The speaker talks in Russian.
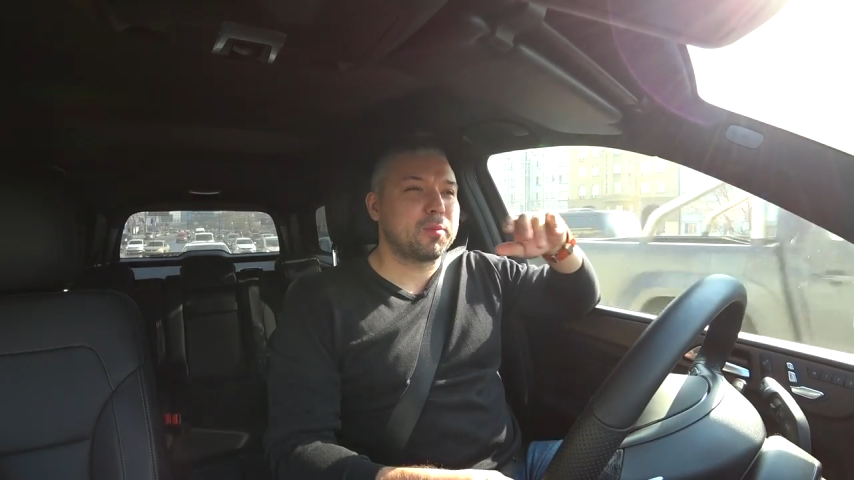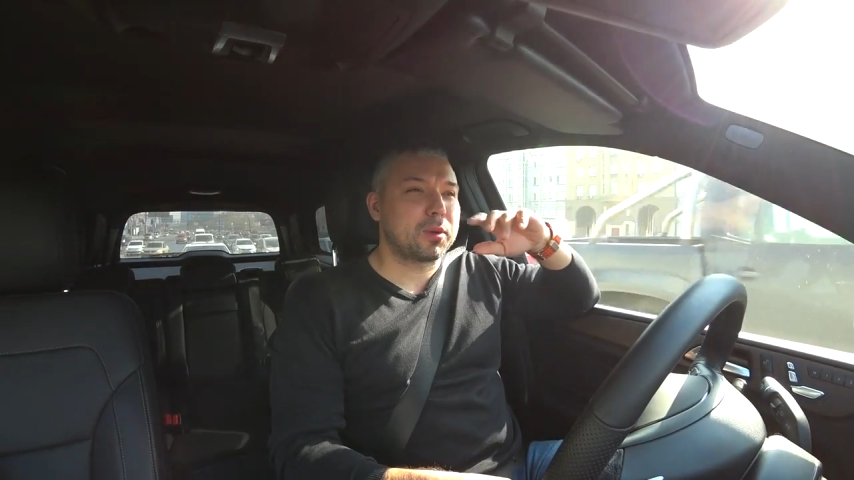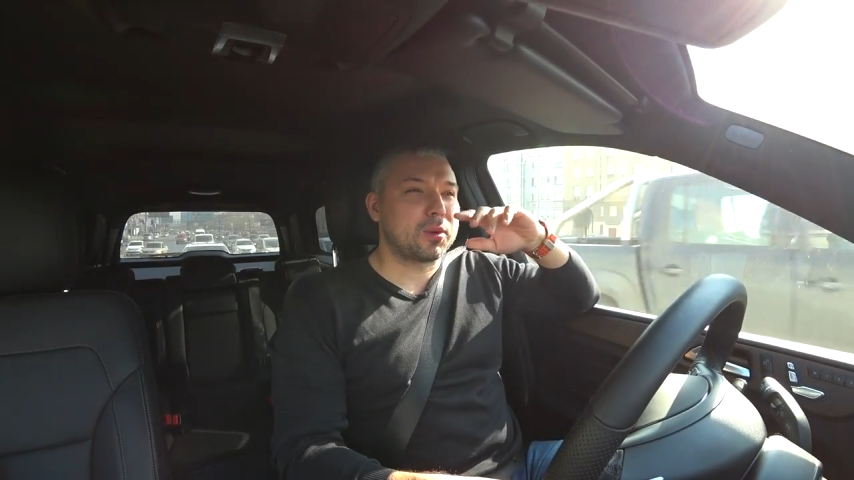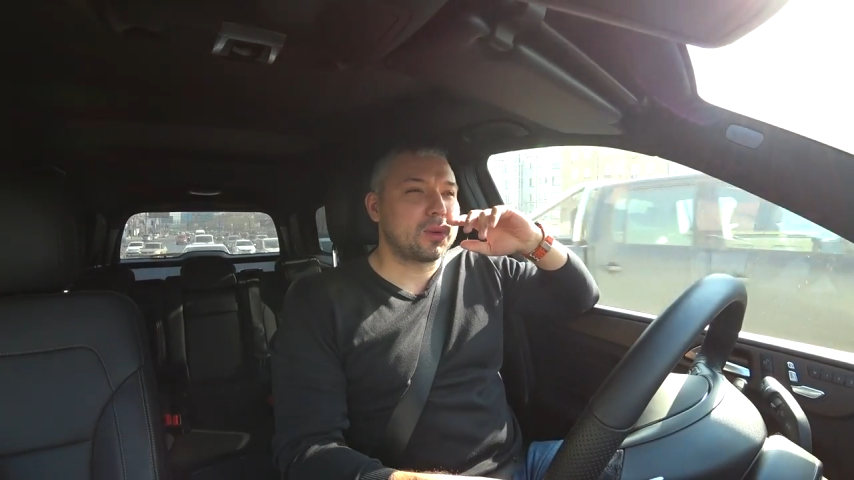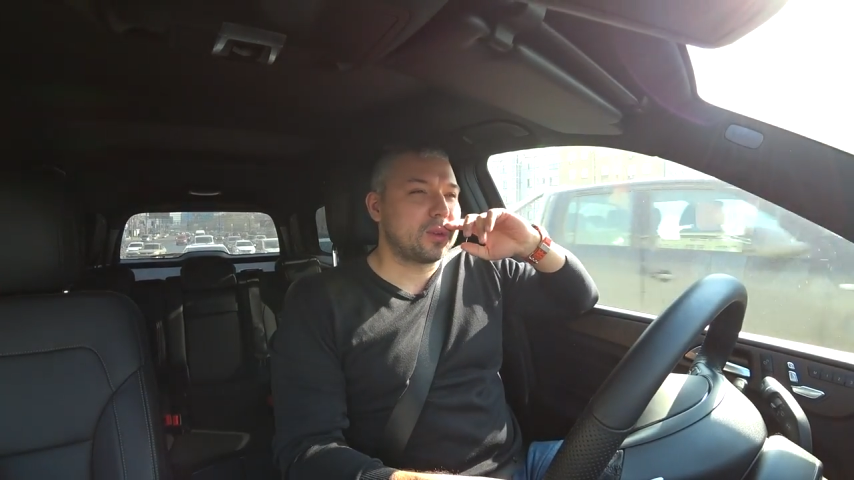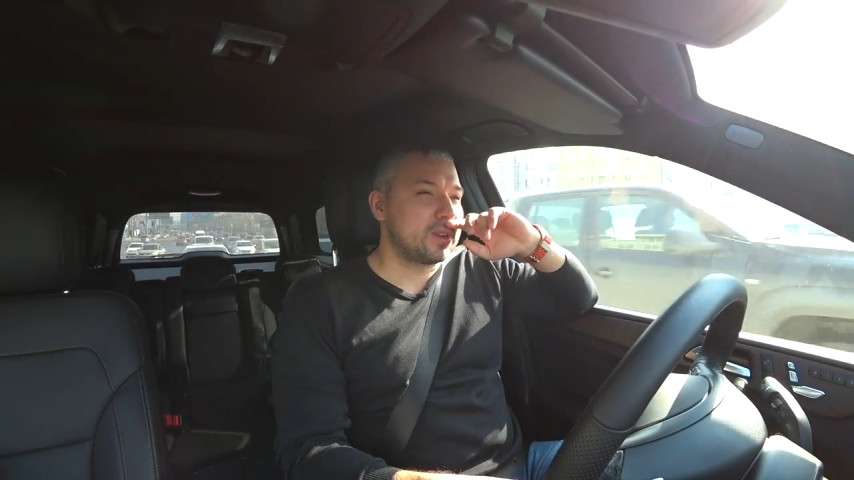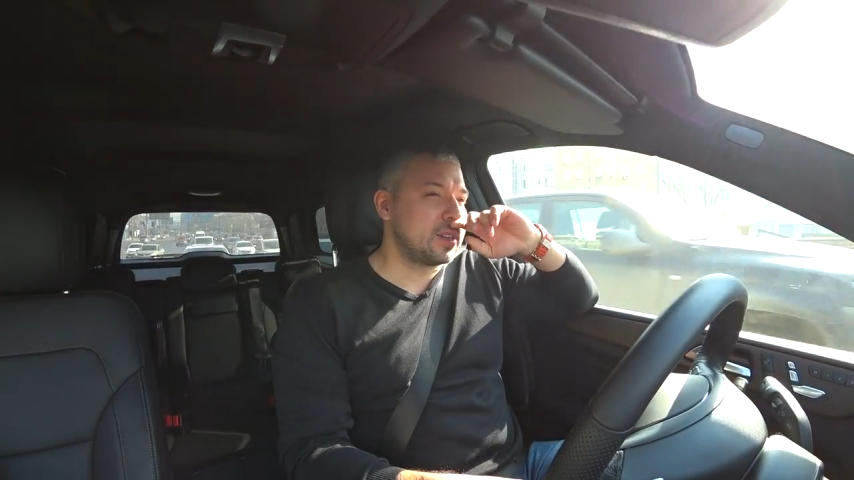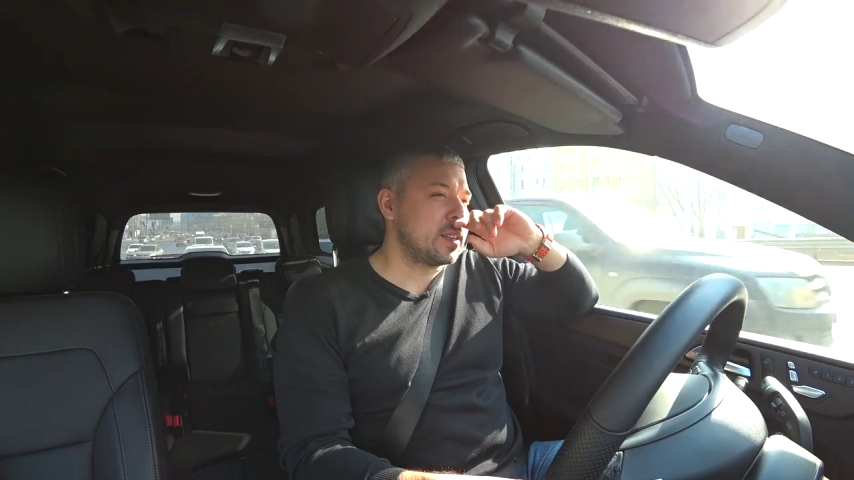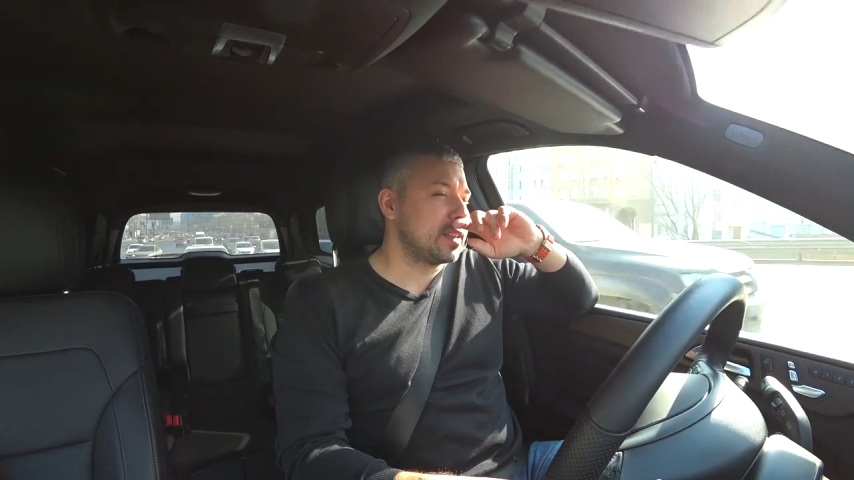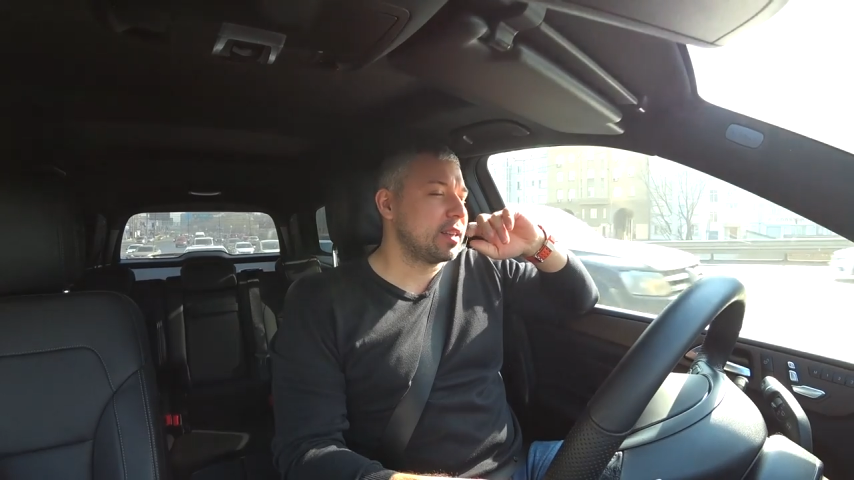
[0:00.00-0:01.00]
про
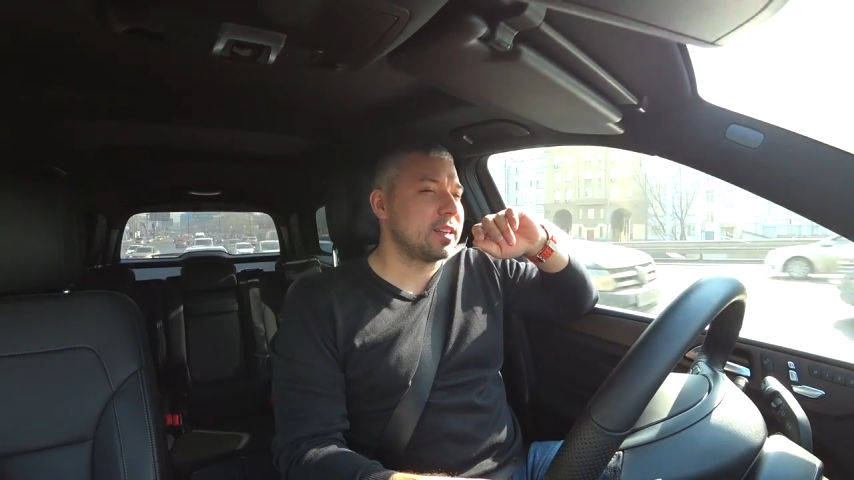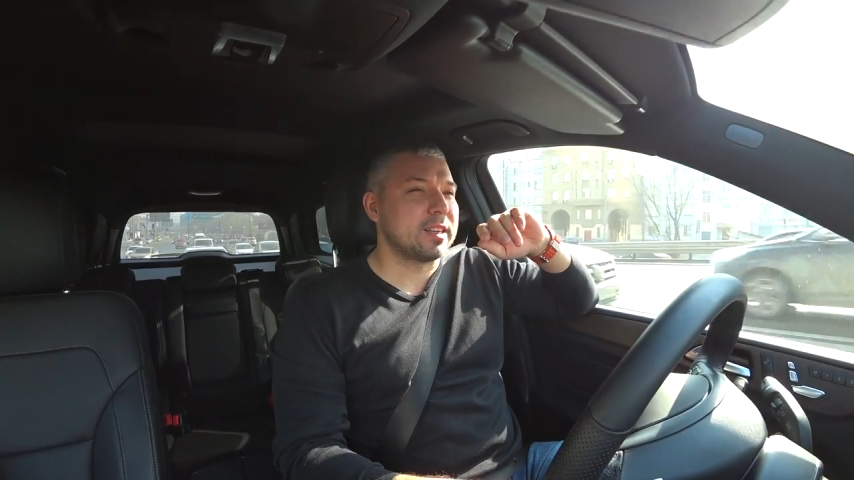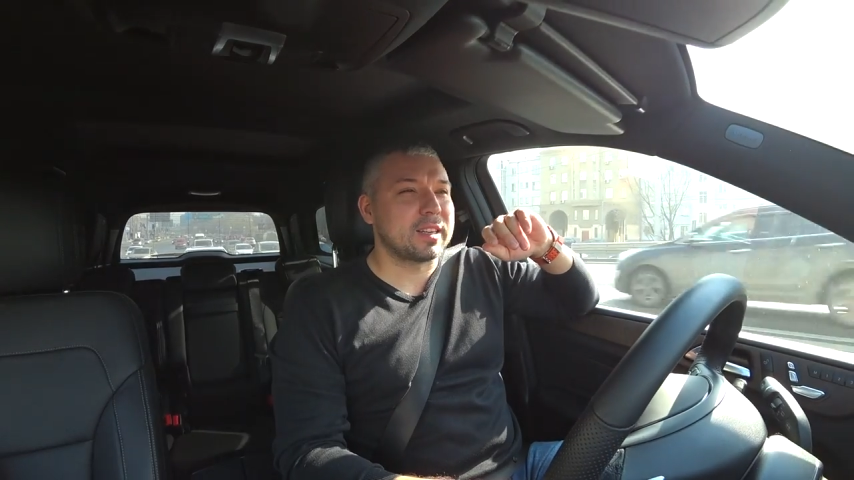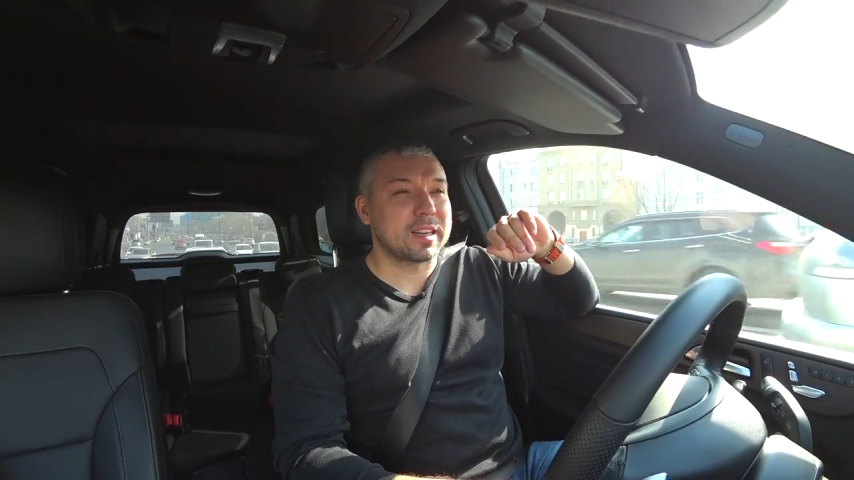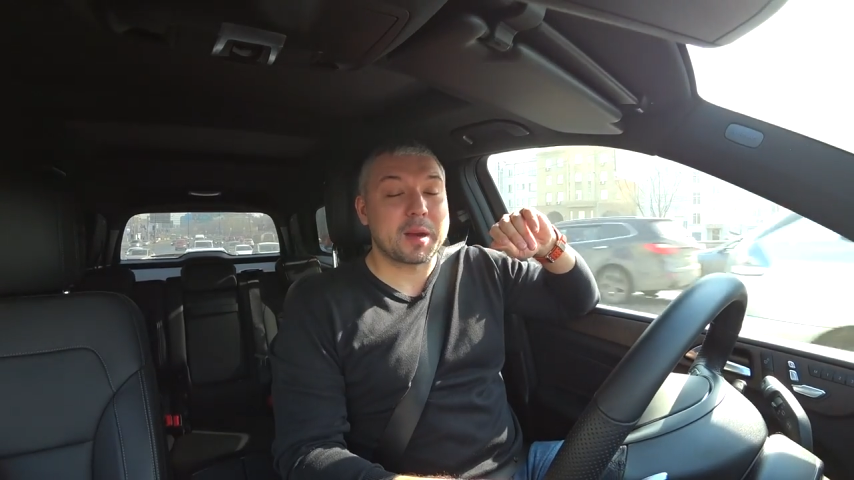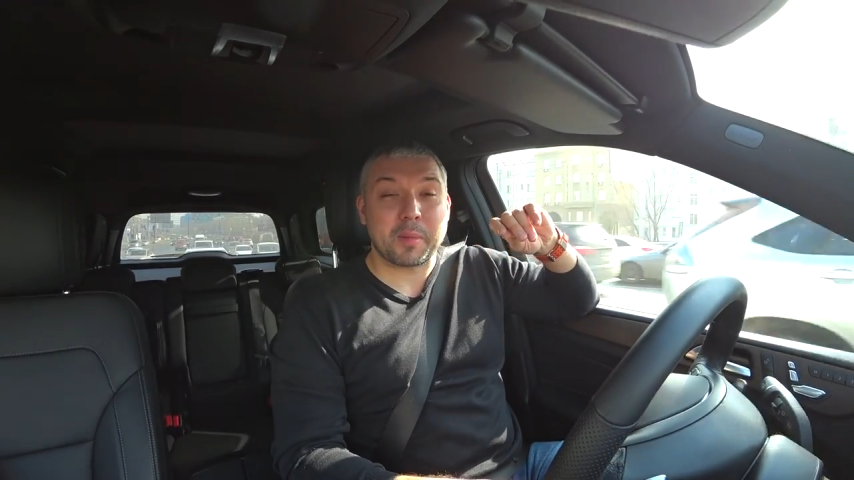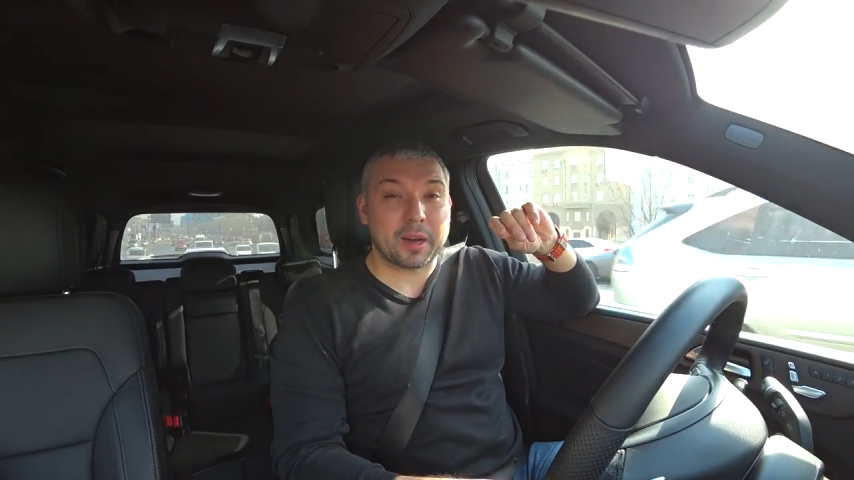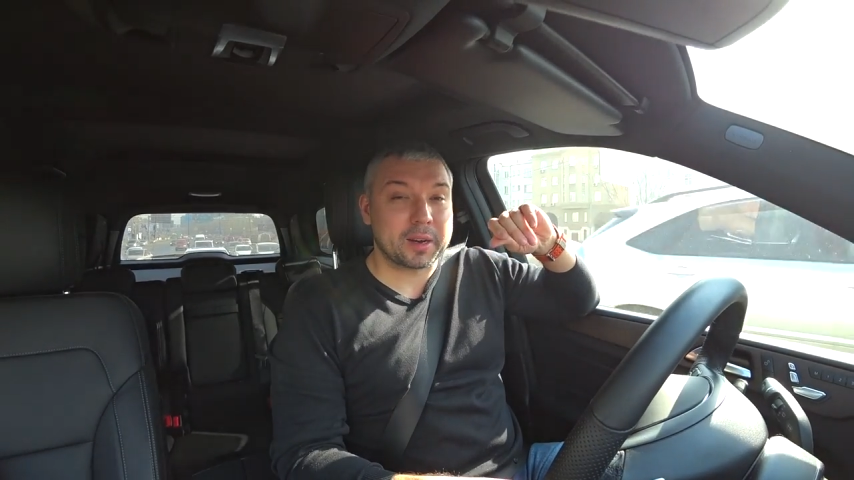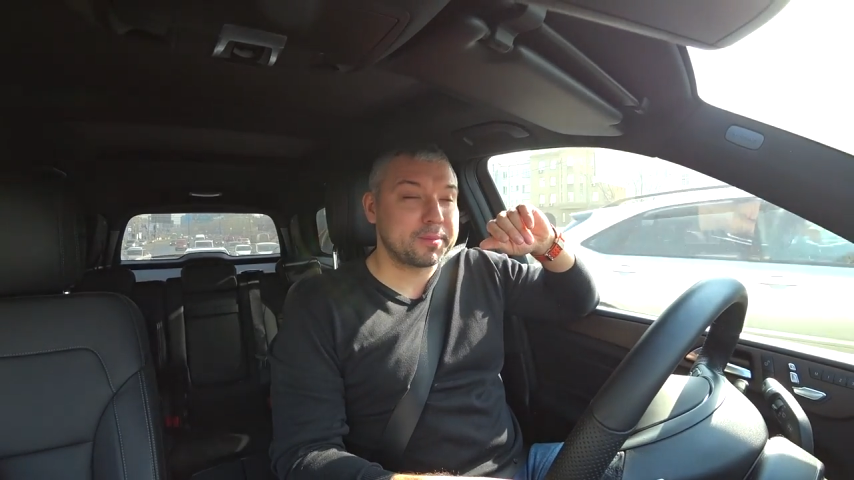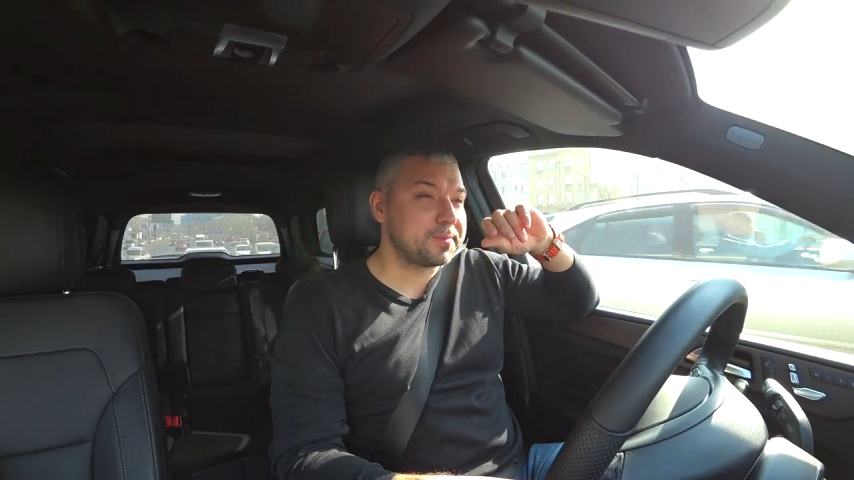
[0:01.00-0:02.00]
э,
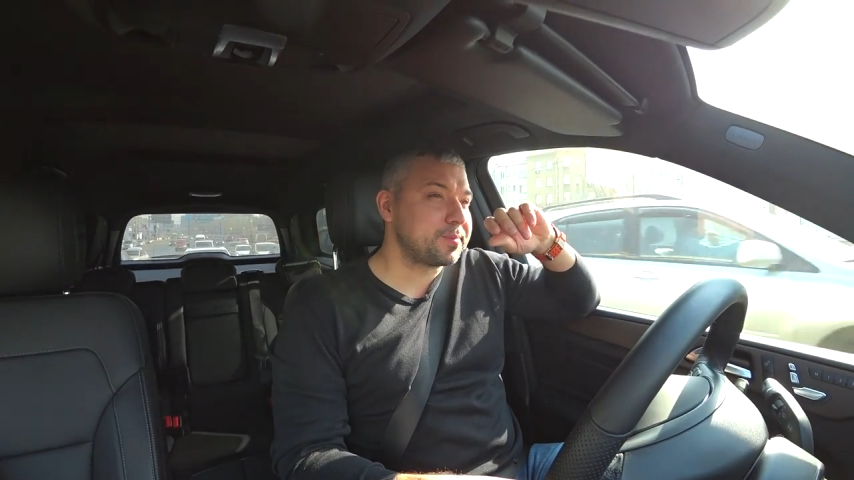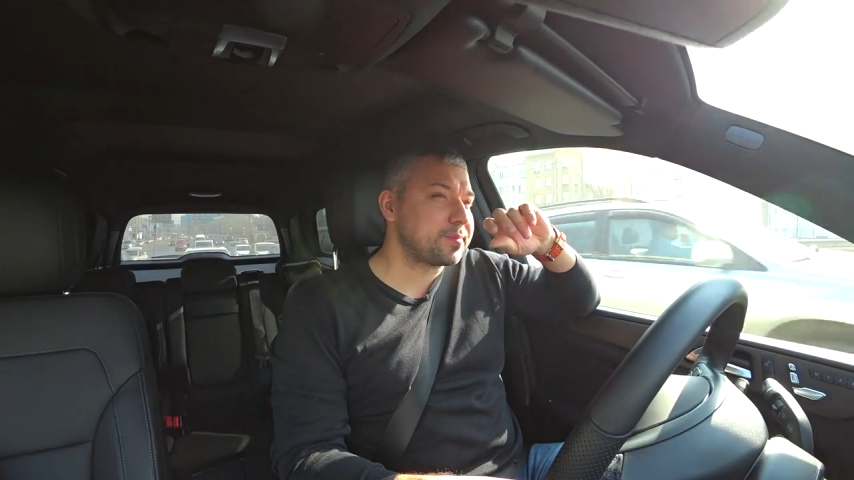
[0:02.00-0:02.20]
комара,